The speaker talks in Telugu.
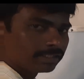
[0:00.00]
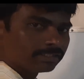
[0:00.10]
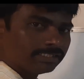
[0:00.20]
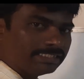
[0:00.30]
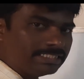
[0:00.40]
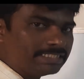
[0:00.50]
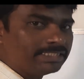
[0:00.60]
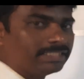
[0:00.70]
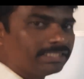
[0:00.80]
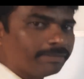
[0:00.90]
లెక్కలో
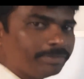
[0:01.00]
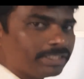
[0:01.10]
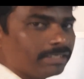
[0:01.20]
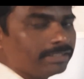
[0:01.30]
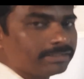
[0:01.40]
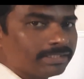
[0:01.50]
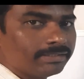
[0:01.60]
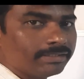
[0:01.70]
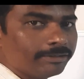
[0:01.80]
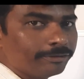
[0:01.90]
ఈజీగా మీకు
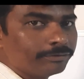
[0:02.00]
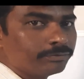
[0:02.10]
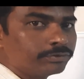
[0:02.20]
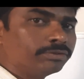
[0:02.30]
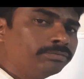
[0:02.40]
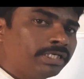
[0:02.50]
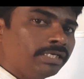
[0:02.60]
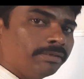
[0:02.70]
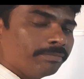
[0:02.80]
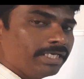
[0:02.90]
అండర్స్టాండింగ్ కావడం కోసం
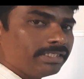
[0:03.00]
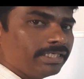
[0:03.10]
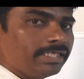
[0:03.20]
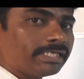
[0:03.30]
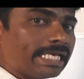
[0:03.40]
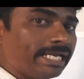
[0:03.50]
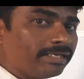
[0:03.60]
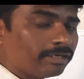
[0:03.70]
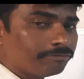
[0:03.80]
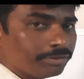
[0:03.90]
మనకి
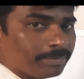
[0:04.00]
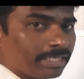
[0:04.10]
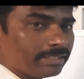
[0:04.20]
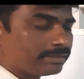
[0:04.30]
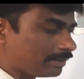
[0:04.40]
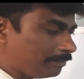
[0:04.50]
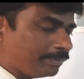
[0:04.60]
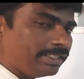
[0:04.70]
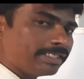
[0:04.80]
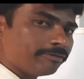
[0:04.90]
ర్యాంక్ ఆఫ్ ఏ మ్యాట్రిక్స్ అని
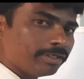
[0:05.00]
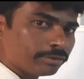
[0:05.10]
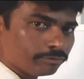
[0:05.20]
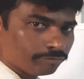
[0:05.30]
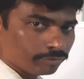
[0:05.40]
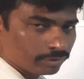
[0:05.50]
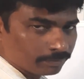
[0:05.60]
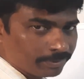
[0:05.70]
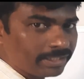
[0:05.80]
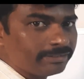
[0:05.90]
బీటెక్ వాళ్ళకు ఫోల్డర్
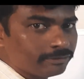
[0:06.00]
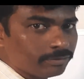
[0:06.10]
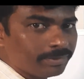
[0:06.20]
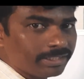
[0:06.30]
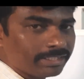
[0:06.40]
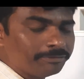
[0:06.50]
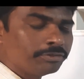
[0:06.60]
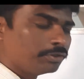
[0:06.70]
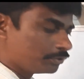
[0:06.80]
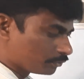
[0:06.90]
ప్లేలిస్ట్లో పెట్టాను
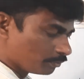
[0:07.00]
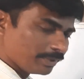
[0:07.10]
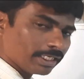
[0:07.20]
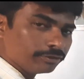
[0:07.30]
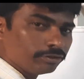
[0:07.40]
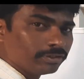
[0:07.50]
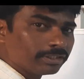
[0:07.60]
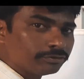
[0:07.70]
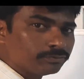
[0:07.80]
సో మీరు అందులో కనుక